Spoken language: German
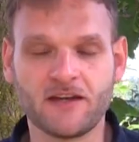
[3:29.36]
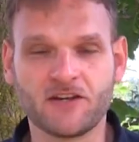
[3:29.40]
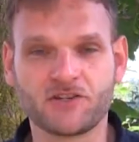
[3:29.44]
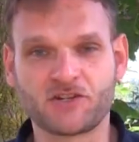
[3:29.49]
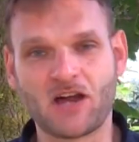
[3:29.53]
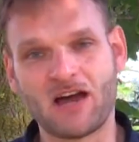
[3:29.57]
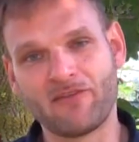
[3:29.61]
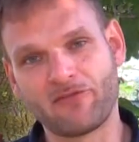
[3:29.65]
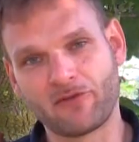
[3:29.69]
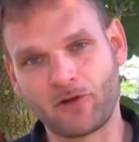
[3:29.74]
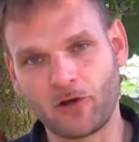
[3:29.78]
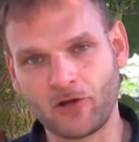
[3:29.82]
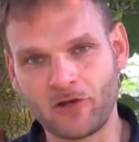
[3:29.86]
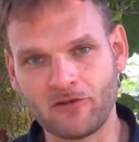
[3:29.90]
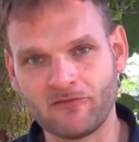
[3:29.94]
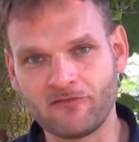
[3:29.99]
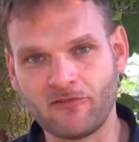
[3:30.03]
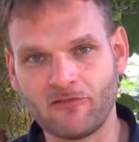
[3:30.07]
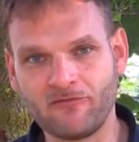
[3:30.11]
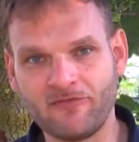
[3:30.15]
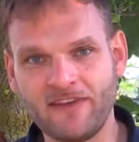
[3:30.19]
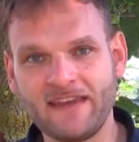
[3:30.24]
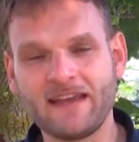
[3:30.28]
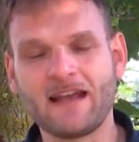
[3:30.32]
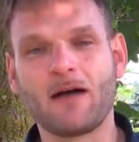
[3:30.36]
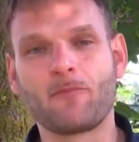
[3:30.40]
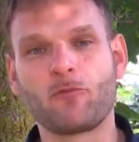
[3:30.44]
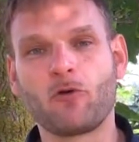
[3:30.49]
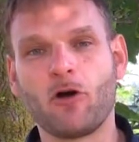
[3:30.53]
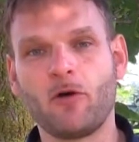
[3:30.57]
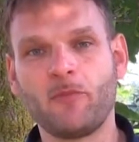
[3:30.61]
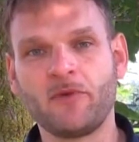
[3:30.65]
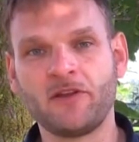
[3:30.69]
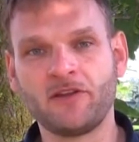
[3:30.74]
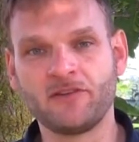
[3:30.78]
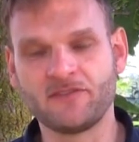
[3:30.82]
Schafe konnten vom Weg
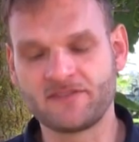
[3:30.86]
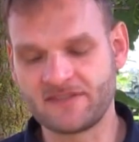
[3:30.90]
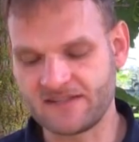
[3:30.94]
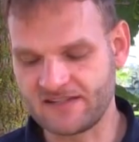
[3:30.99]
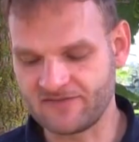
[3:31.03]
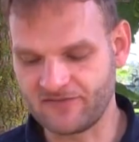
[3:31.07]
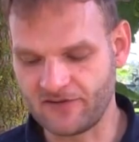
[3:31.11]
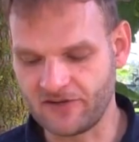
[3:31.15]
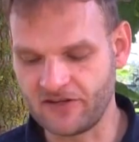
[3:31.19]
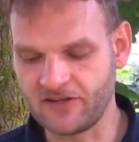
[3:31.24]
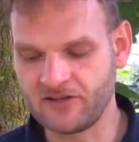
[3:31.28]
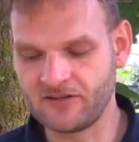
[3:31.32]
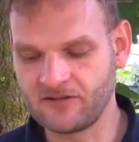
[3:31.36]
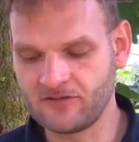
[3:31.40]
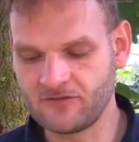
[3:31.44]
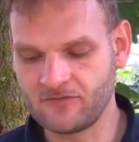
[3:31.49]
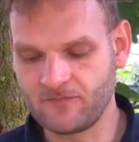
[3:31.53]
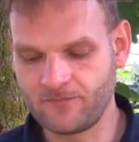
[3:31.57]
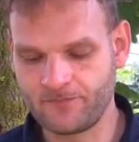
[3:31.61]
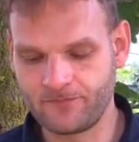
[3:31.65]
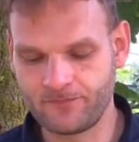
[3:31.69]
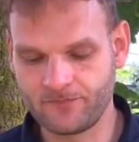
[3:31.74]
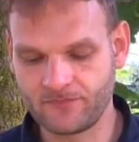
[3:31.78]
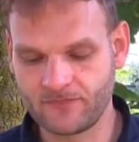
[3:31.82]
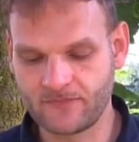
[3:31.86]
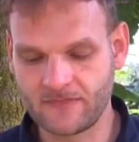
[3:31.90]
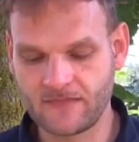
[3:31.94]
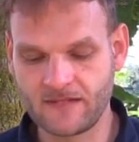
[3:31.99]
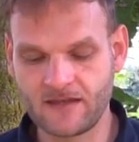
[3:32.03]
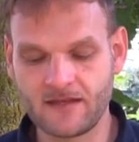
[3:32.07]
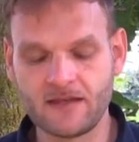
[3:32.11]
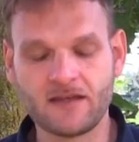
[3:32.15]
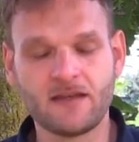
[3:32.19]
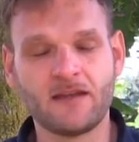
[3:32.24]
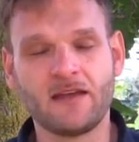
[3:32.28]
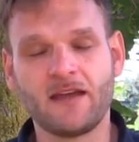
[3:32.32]
abkommen und sich verirren.
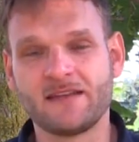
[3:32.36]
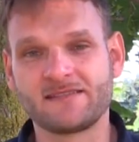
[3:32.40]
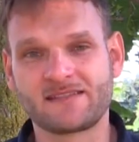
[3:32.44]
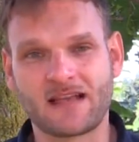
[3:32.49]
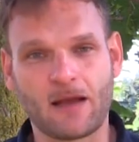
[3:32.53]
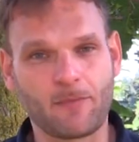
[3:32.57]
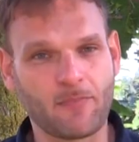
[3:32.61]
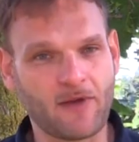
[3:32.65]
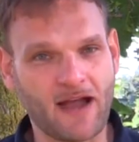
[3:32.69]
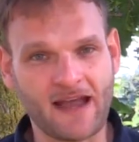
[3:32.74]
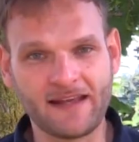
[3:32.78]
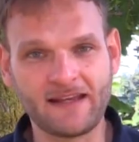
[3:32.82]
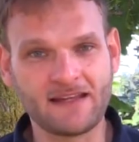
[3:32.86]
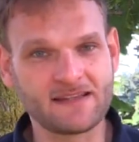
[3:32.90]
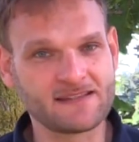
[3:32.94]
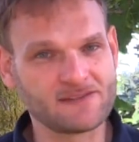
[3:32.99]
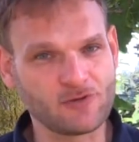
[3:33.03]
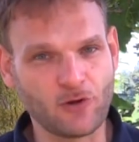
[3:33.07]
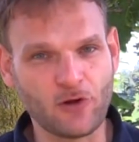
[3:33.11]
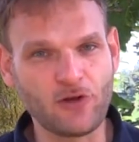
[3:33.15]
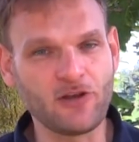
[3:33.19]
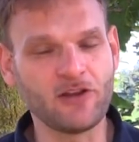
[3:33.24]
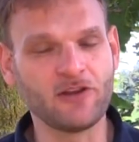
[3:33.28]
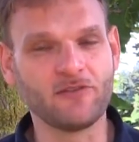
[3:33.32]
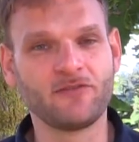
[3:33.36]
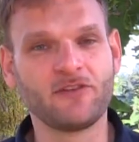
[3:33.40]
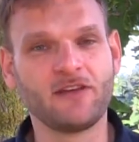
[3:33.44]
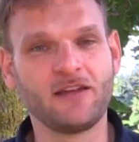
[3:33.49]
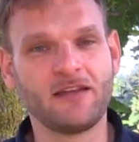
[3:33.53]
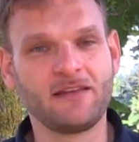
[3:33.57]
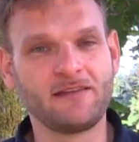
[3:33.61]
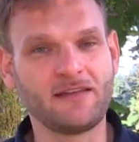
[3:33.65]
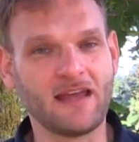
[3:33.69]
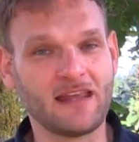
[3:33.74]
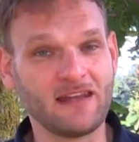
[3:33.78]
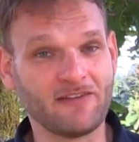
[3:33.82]
Es gab keine Zäune,
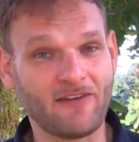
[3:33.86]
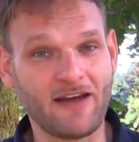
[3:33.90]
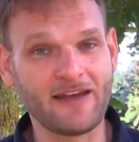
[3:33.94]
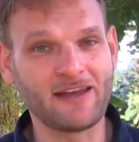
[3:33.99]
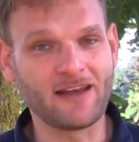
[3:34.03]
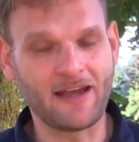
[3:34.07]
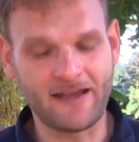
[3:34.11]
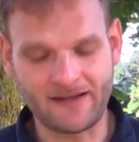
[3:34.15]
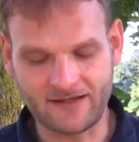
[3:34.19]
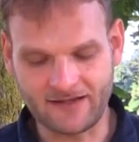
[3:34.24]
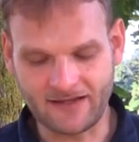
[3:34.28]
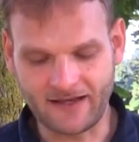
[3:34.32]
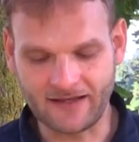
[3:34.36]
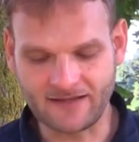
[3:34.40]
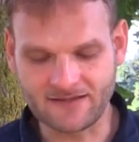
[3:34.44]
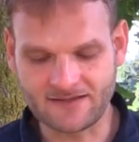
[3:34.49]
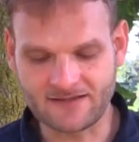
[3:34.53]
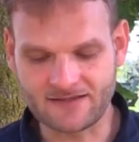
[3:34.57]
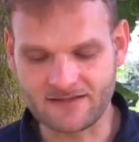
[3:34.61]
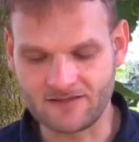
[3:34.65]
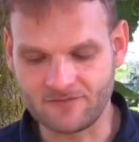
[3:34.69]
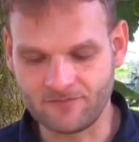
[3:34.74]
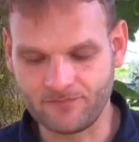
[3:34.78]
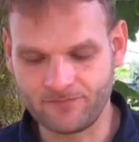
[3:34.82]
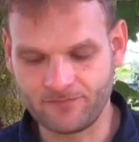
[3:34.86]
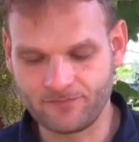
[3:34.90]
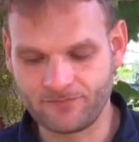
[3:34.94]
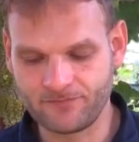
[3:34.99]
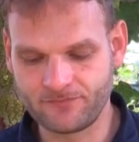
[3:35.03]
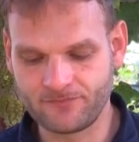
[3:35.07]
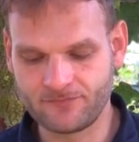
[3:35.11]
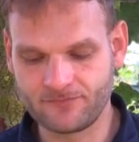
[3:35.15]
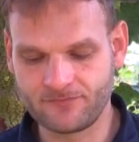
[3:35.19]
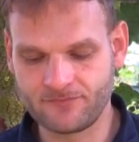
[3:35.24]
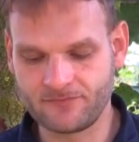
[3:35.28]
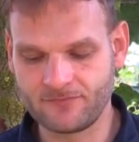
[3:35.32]
die eine Weide eingrenzten.
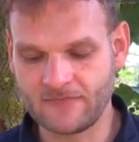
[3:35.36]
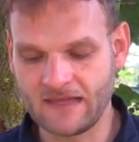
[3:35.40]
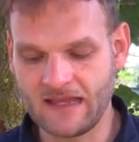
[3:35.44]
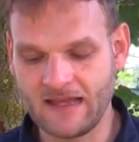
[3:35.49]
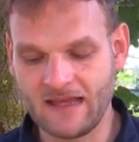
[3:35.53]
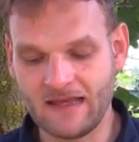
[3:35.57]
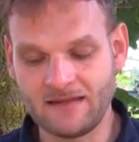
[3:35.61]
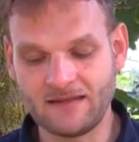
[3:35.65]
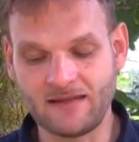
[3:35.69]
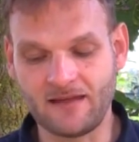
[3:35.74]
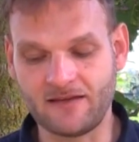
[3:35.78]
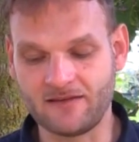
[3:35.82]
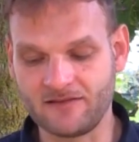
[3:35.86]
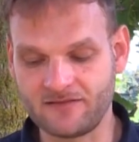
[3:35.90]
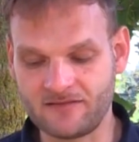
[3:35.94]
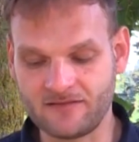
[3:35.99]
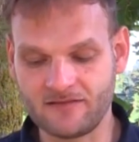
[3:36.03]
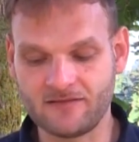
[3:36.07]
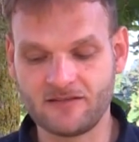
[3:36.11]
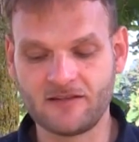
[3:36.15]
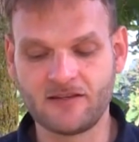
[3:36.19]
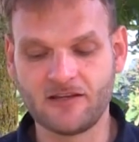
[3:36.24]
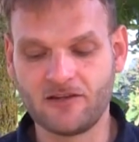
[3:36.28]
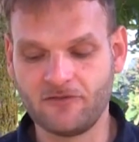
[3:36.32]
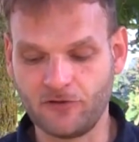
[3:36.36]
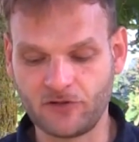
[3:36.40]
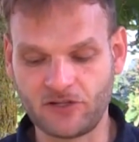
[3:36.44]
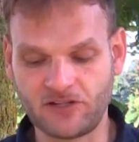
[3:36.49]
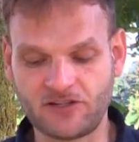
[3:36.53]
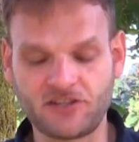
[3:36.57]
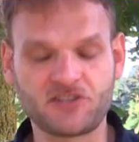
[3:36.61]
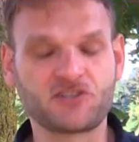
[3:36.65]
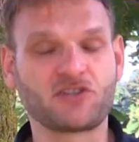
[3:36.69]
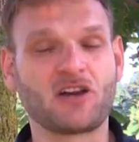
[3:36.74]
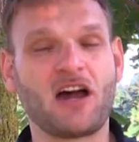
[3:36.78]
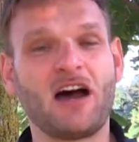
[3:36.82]
Der Hirte würde
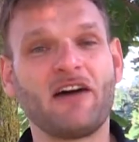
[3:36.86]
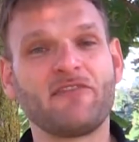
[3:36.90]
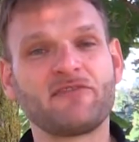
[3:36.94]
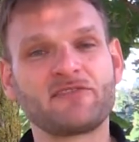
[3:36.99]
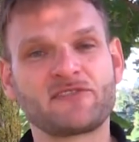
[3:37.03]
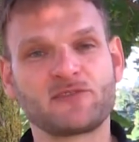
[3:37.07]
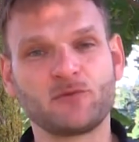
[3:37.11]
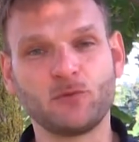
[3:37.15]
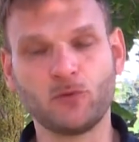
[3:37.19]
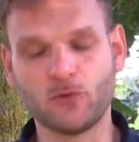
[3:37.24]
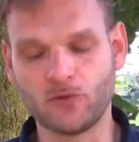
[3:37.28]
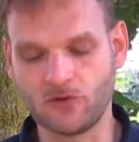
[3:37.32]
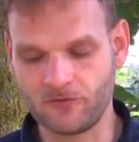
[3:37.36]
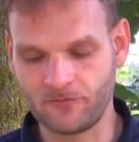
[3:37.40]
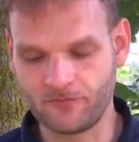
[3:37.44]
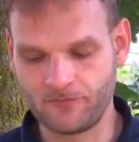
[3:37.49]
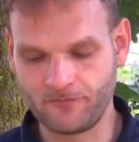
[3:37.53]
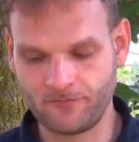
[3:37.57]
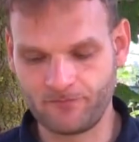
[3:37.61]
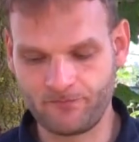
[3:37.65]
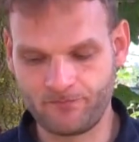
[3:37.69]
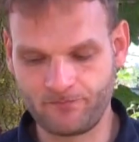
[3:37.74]
das Schaf suchen.